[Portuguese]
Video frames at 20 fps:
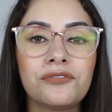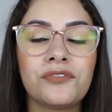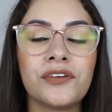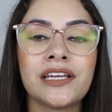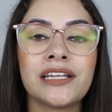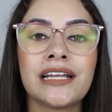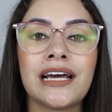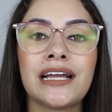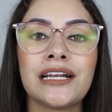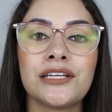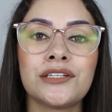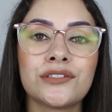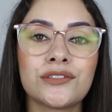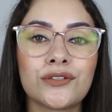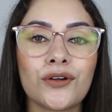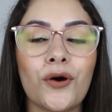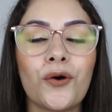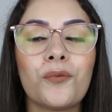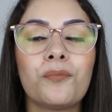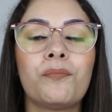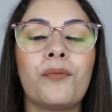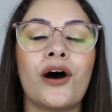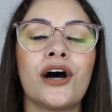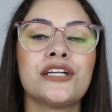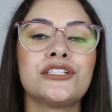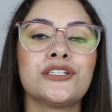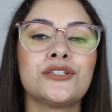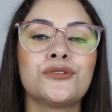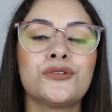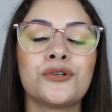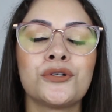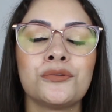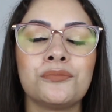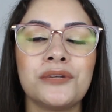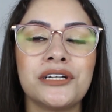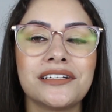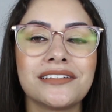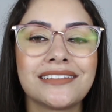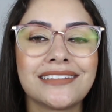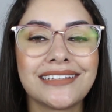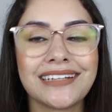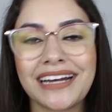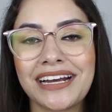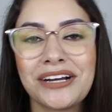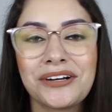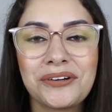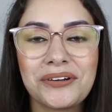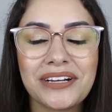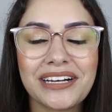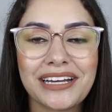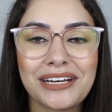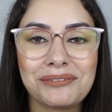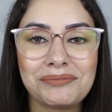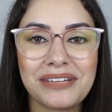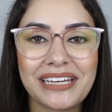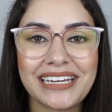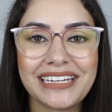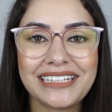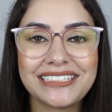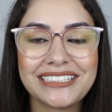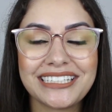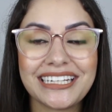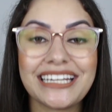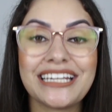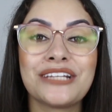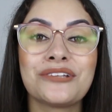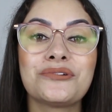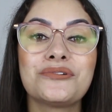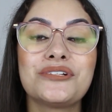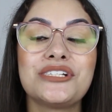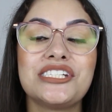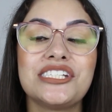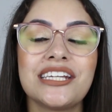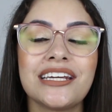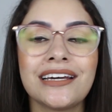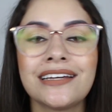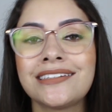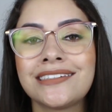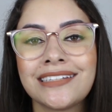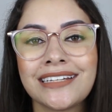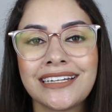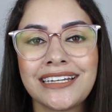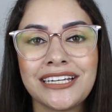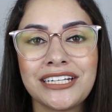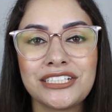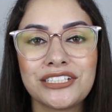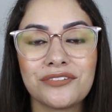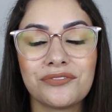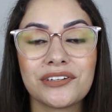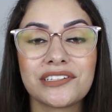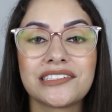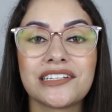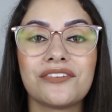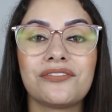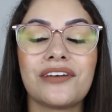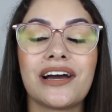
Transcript: Finalizou, pode dormir tranquilamente e no dia seguinte você